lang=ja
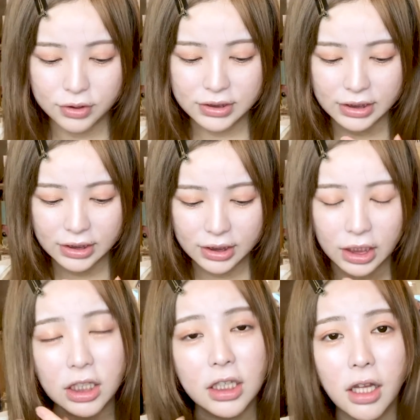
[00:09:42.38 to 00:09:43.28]
うち
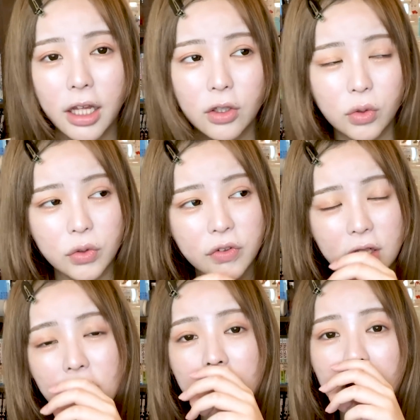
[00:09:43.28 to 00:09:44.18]
が行きたいとこ
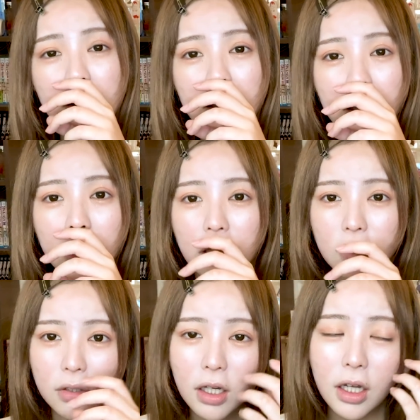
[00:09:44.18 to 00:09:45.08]
連れてってくれたりだ
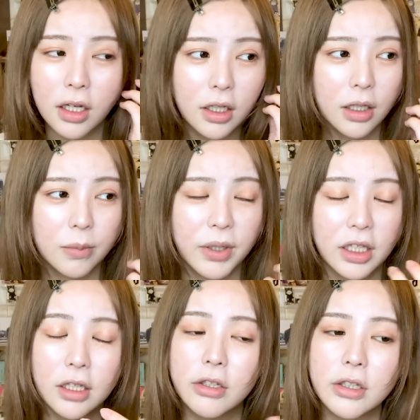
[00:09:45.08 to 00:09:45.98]
とか、まあ
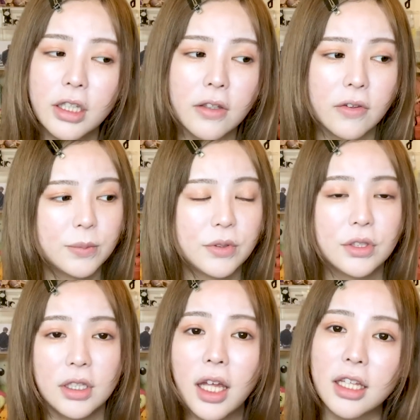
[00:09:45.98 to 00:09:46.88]
逆に自
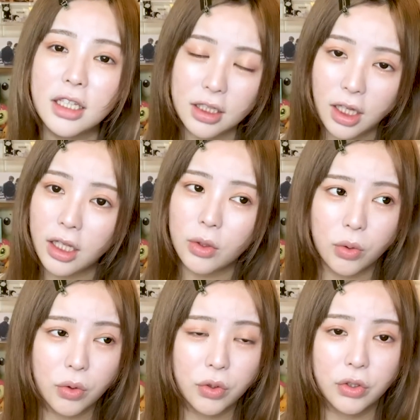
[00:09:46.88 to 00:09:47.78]
分が行きたい
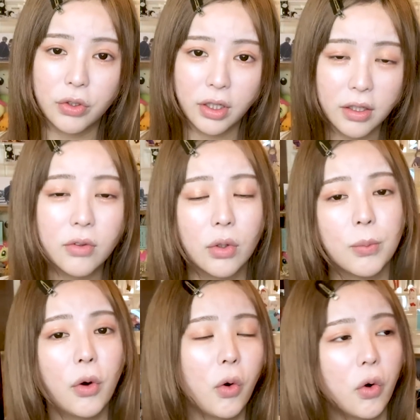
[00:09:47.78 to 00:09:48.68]
ところろっていうかね、そ
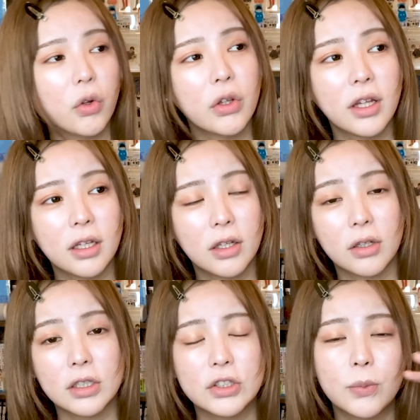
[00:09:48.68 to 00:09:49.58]
の母校だったり
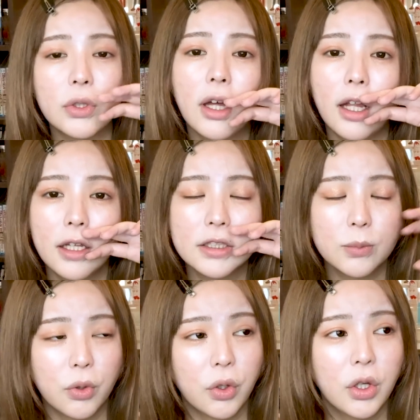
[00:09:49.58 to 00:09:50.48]
とか自分の
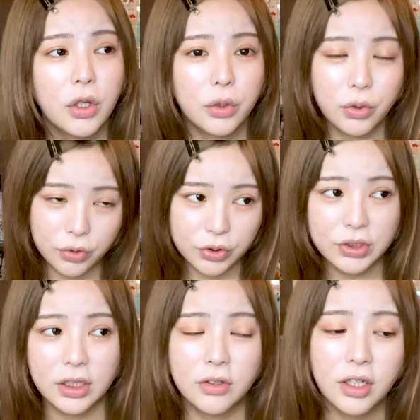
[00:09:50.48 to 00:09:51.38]
話もよく
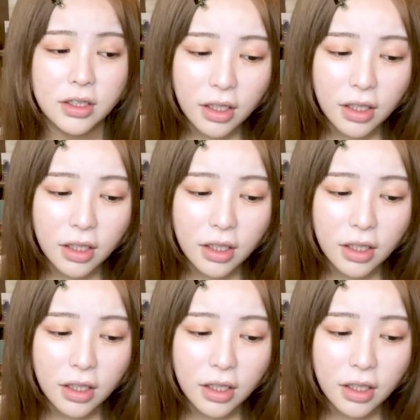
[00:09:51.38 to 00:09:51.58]
してくれ